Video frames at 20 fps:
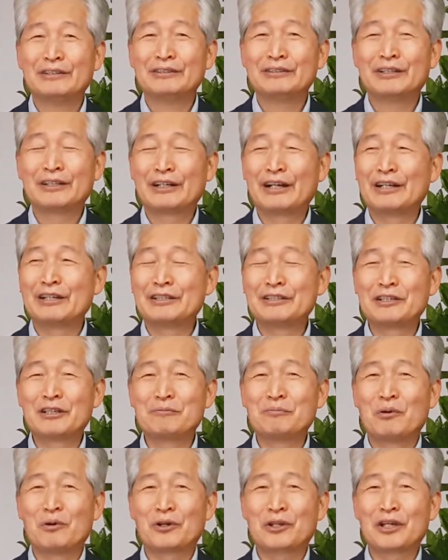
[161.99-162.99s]
제가 이제
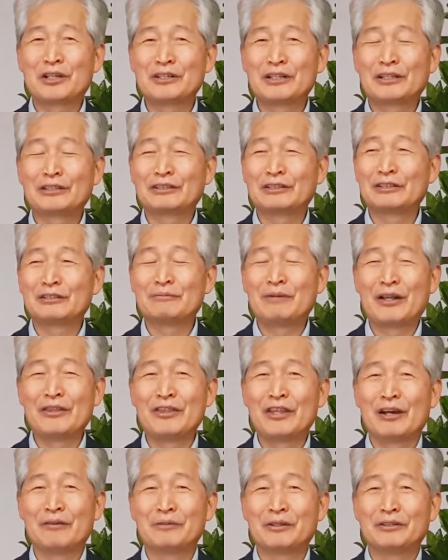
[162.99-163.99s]
목회자들
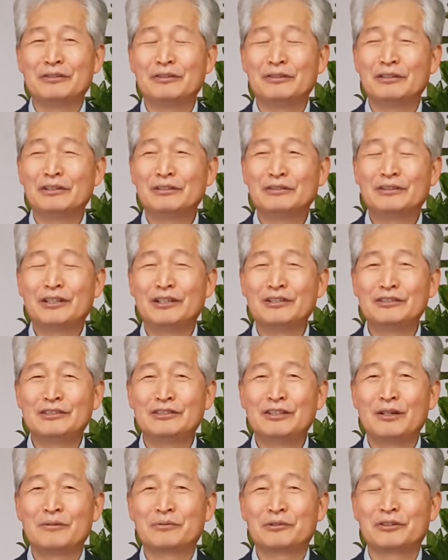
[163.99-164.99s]
만나면
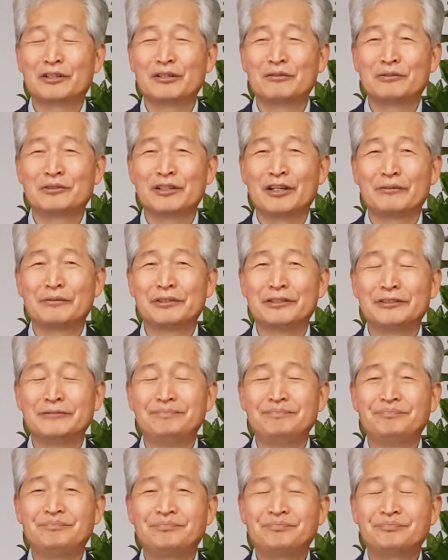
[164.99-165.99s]
테스트 해보는 게 뭐냐면은